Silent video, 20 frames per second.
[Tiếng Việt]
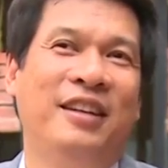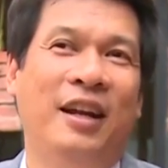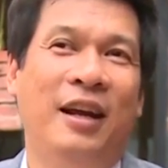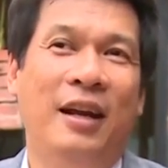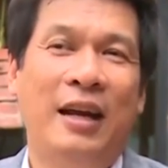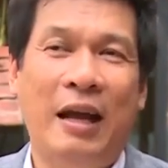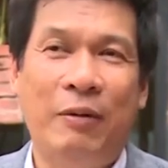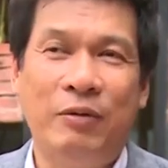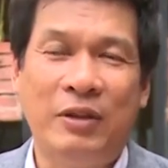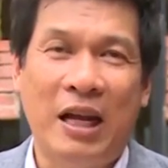
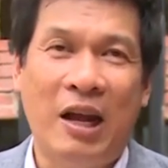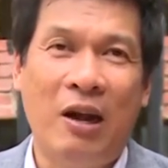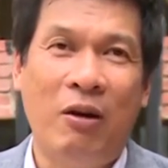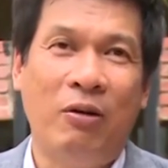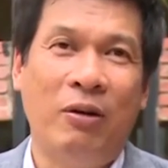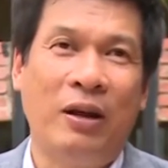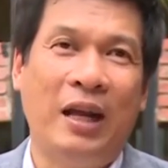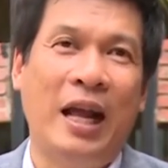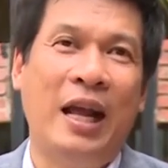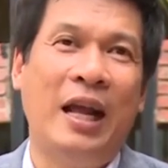để làm
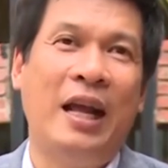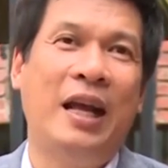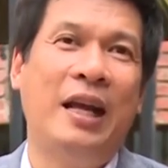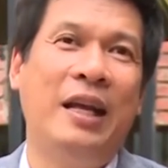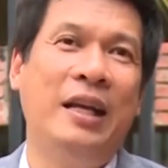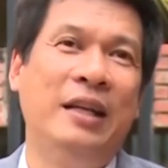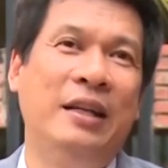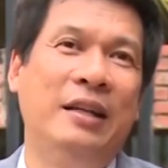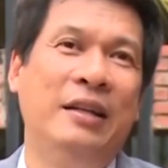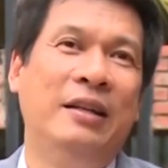sao cả
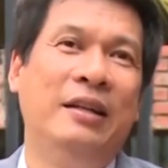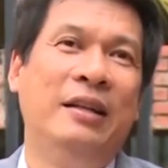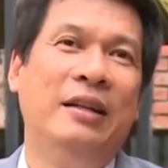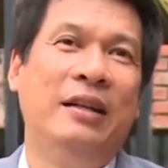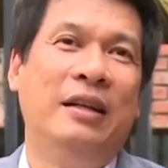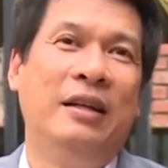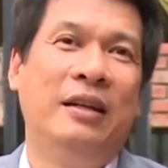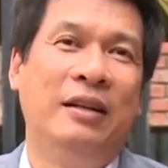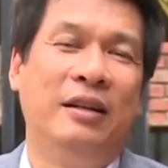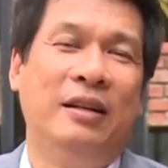hai
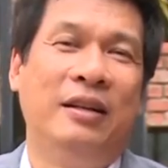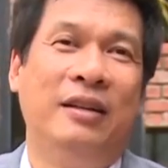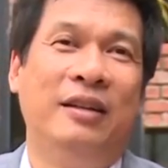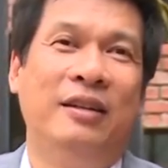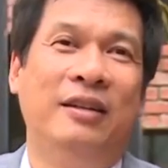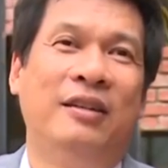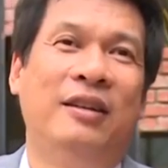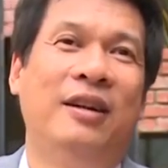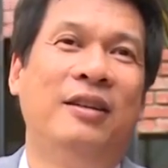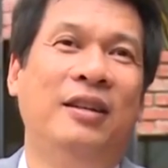
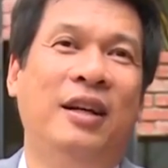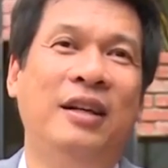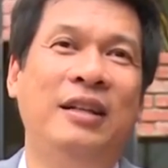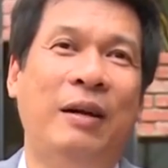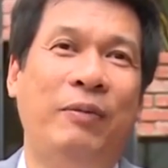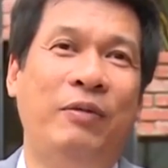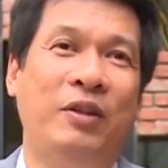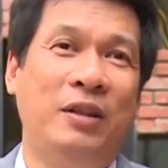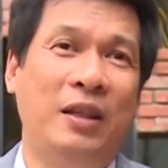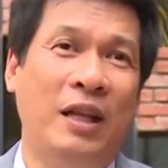uh, có thể
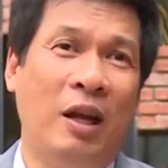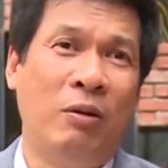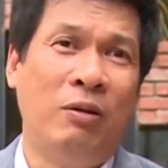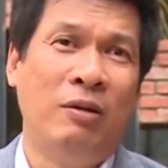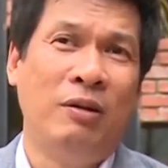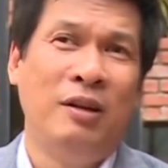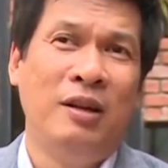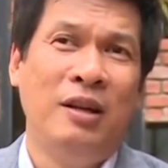gặp được nhau